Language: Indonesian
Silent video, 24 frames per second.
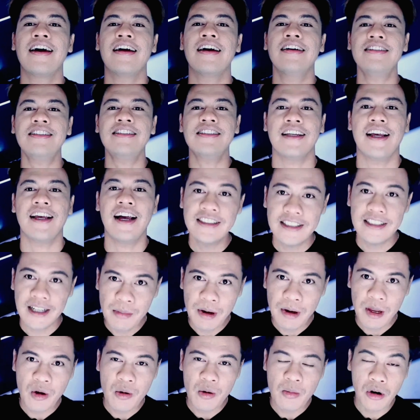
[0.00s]
guys,
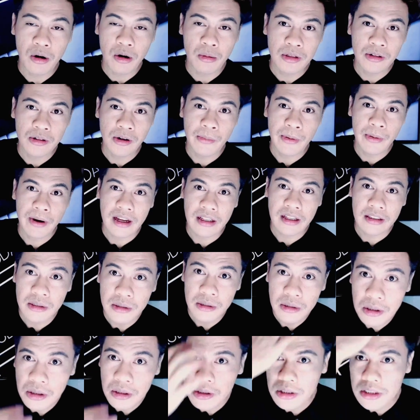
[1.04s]
Assalamualaikum warahmatullahi
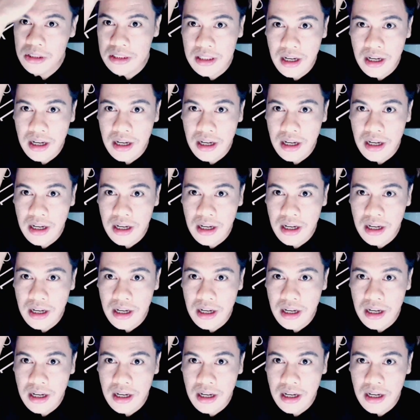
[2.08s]
wabarakatuh.